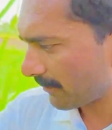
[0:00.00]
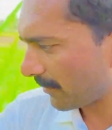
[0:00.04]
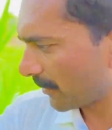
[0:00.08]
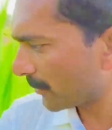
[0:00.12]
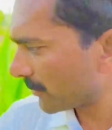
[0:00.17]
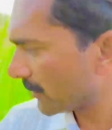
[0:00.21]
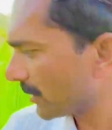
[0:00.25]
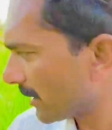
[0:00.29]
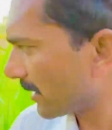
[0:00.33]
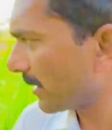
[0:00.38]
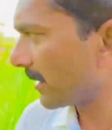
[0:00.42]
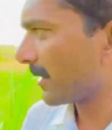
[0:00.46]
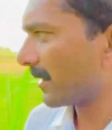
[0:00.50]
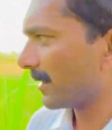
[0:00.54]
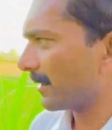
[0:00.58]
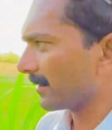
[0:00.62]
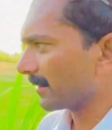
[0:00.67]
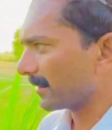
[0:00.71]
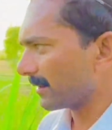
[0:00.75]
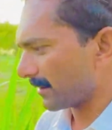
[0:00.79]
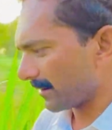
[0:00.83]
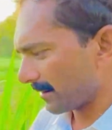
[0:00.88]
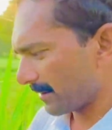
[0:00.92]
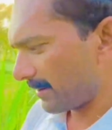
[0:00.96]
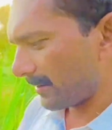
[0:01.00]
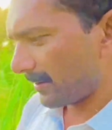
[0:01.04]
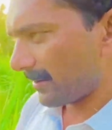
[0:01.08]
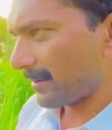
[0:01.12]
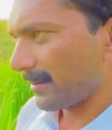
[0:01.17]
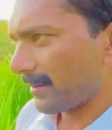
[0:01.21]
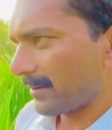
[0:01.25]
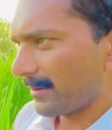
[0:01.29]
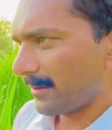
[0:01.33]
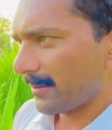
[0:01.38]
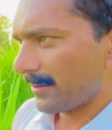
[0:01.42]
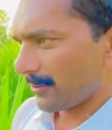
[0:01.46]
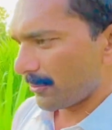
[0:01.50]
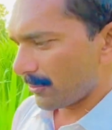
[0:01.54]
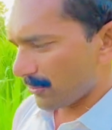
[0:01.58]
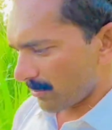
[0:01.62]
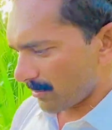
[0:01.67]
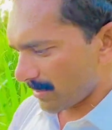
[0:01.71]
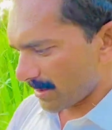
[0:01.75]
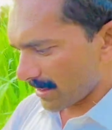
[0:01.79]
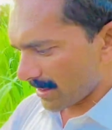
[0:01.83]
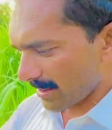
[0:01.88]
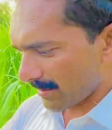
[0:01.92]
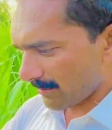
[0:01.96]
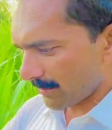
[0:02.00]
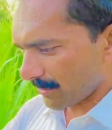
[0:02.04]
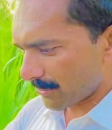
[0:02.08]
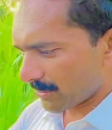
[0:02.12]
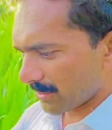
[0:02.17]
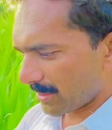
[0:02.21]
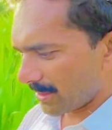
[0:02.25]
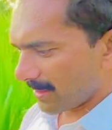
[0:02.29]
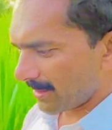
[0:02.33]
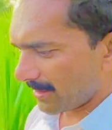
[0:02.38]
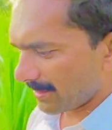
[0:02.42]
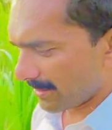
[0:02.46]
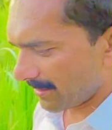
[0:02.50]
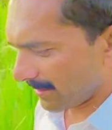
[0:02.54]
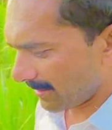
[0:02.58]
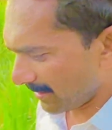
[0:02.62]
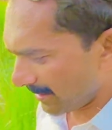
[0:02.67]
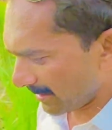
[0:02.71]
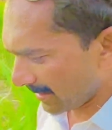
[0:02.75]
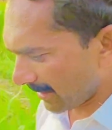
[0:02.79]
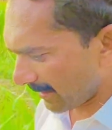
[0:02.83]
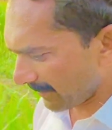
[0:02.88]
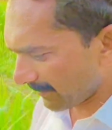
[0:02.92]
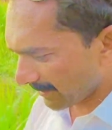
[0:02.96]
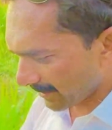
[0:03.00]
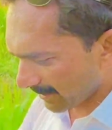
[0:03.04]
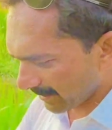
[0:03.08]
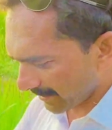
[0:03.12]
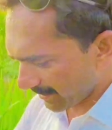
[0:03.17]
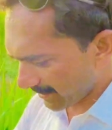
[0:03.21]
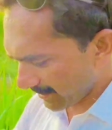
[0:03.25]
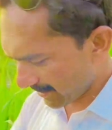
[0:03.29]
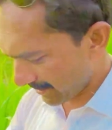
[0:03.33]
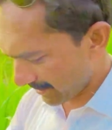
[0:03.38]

पौधे रखे वो बंदा पौधे लेना वे